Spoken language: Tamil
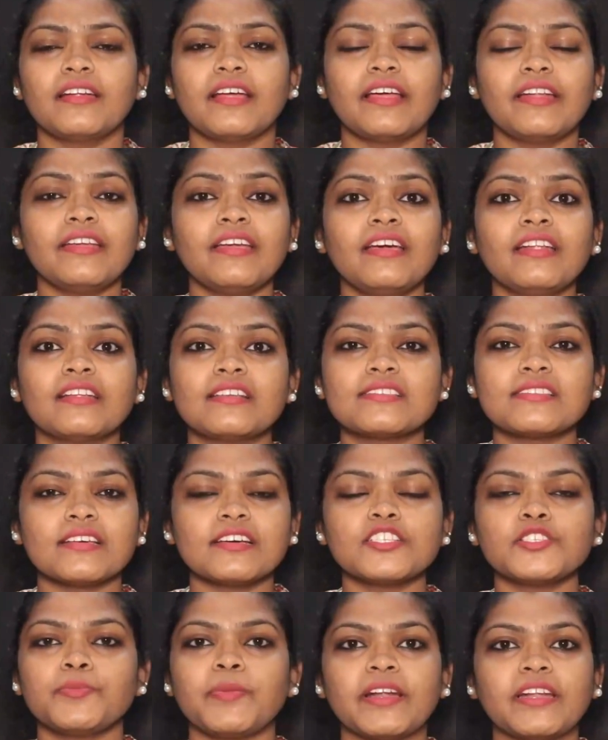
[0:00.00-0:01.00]
நிறைய
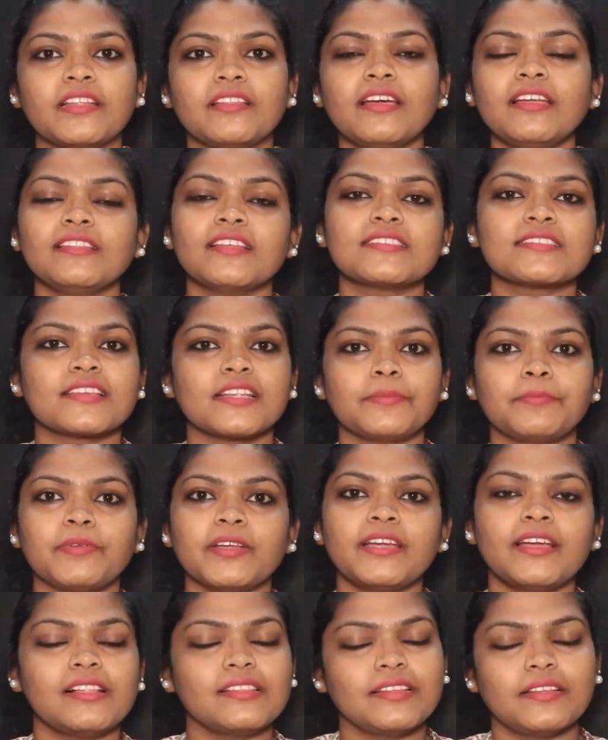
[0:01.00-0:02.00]
ரிசர்ச் பண்ணி தான் இந்த
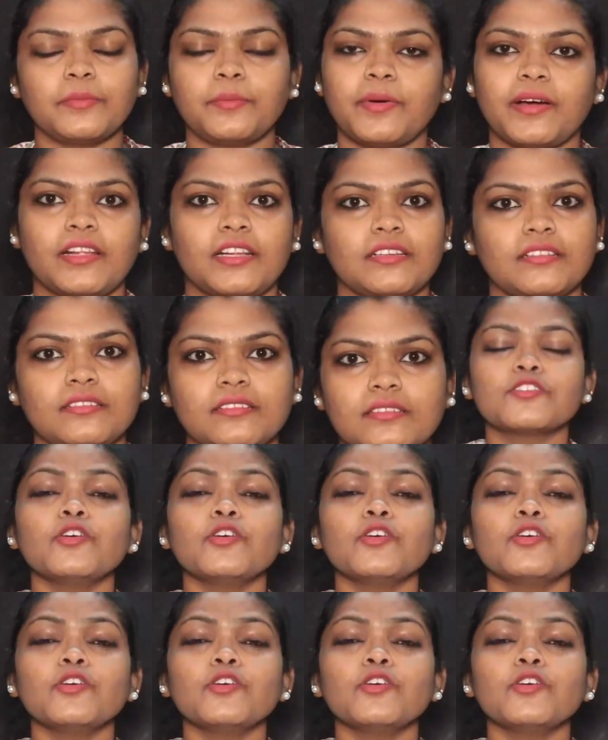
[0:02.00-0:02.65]
ஸ்கிரிப்டை எழுதியிருப்பாரு